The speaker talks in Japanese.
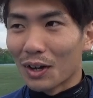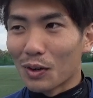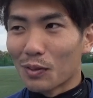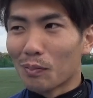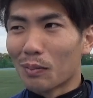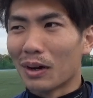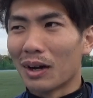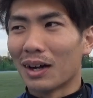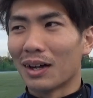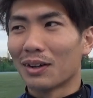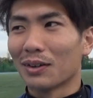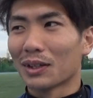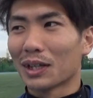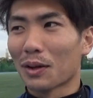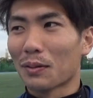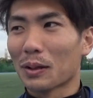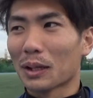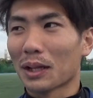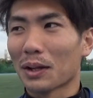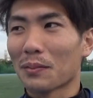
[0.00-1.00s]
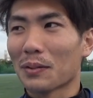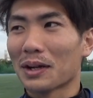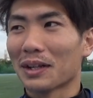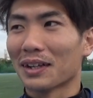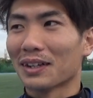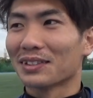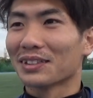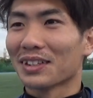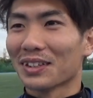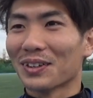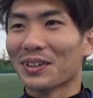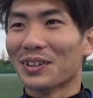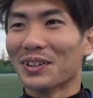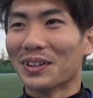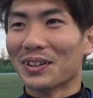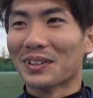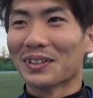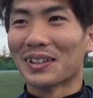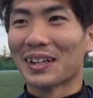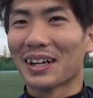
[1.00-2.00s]
あんまあれはたまたまなんですけど
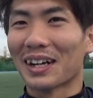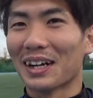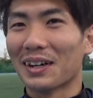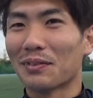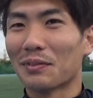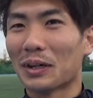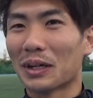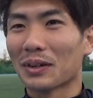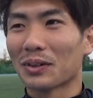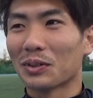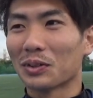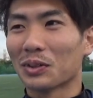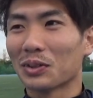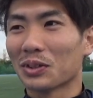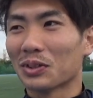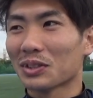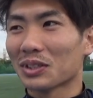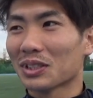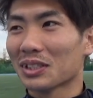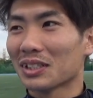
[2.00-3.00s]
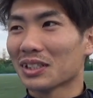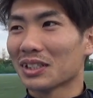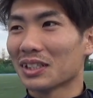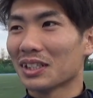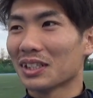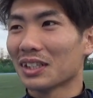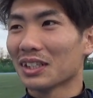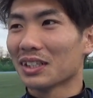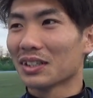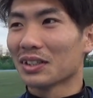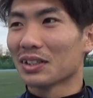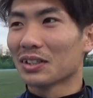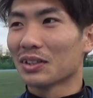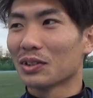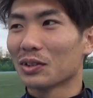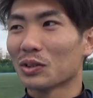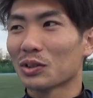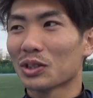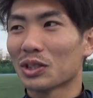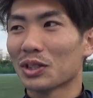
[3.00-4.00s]
なんかあんま今年
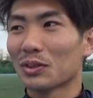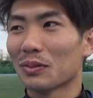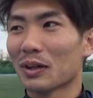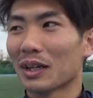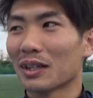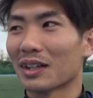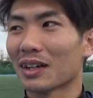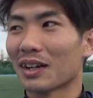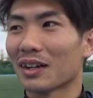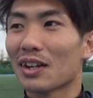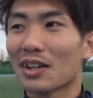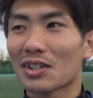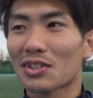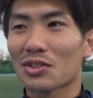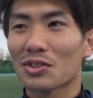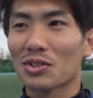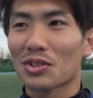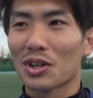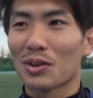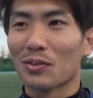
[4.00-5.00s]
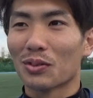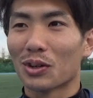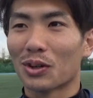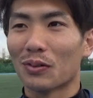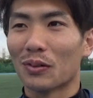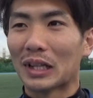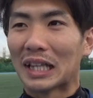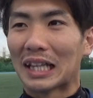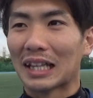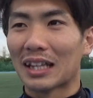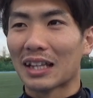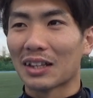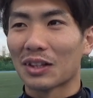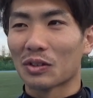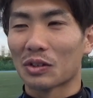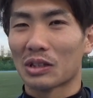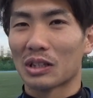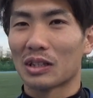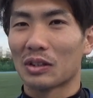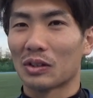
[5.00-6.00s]
このチーム入ってから練習試合も含めて点
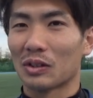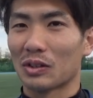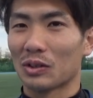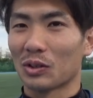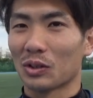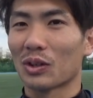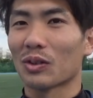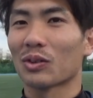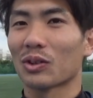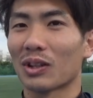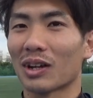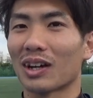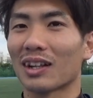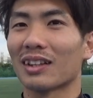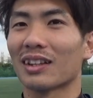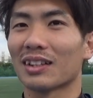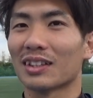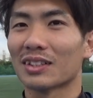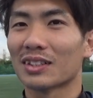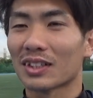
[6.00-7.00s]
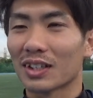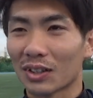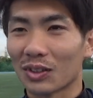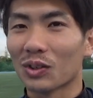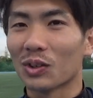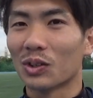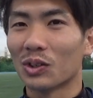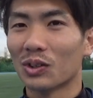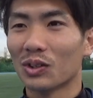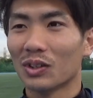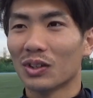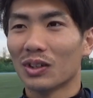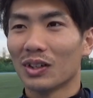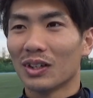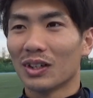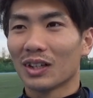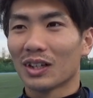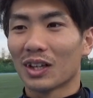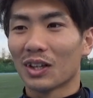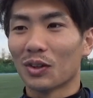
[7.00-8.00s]
取取ったことなかったんですけど
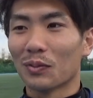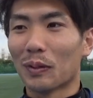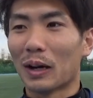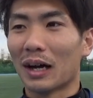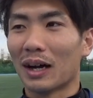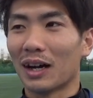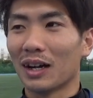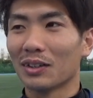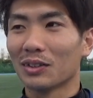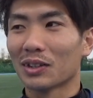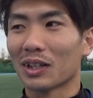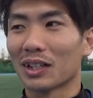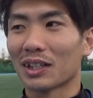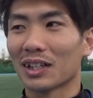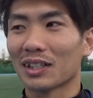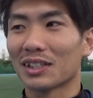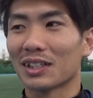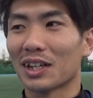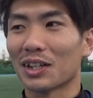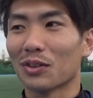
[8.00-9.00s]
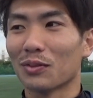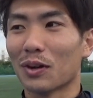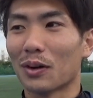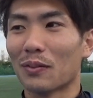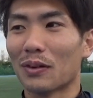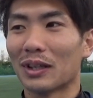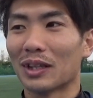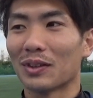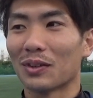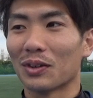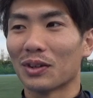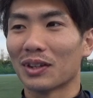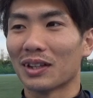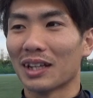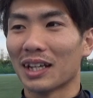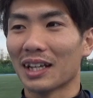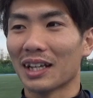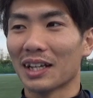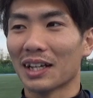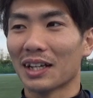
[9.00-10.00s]
けど、まあ、ああいう形であの場面で取れ
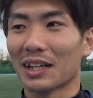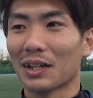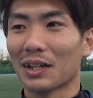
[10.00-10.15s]
て、